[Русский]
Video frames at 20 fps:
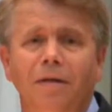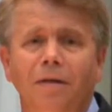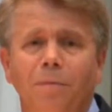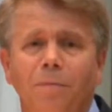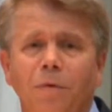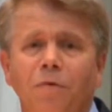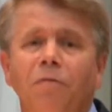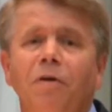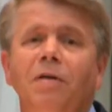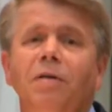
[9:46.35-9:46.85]

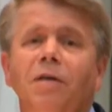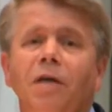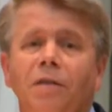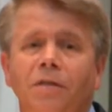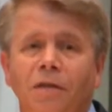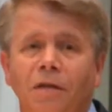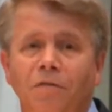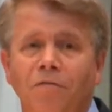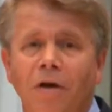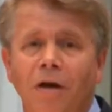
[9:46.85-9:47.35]
бо в огне
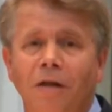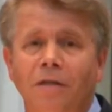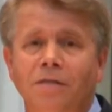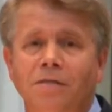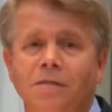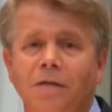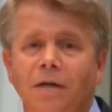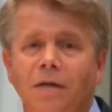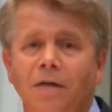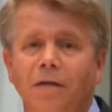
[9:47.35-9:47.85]

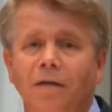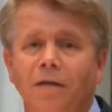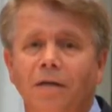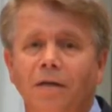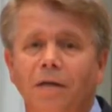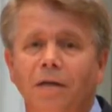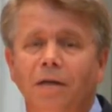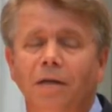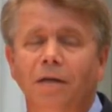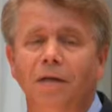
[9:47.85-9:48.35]
открывается,
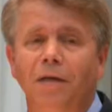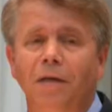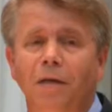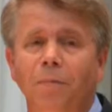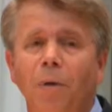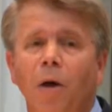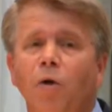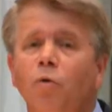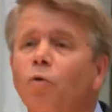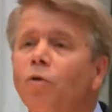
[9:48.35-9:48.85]

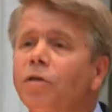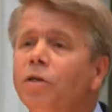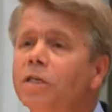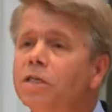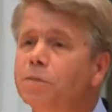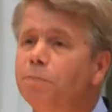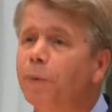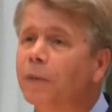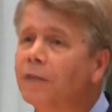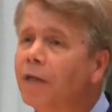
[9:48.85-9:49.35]
ибо огонь
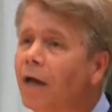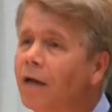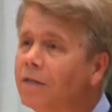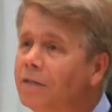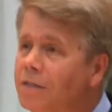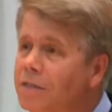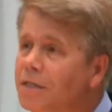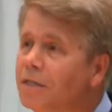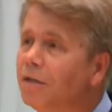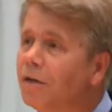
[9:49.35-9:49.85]

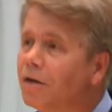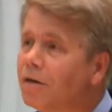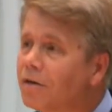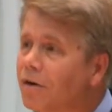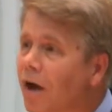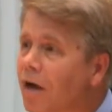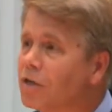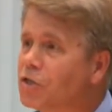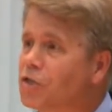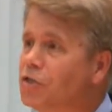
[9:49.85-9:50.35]
испытает дело
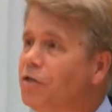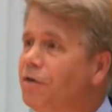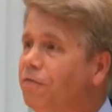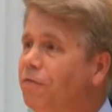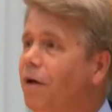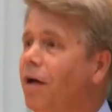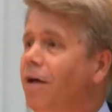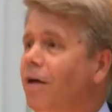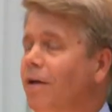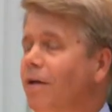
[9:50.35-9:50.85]

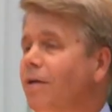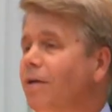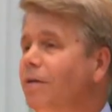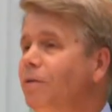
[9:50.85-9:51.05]
каждого –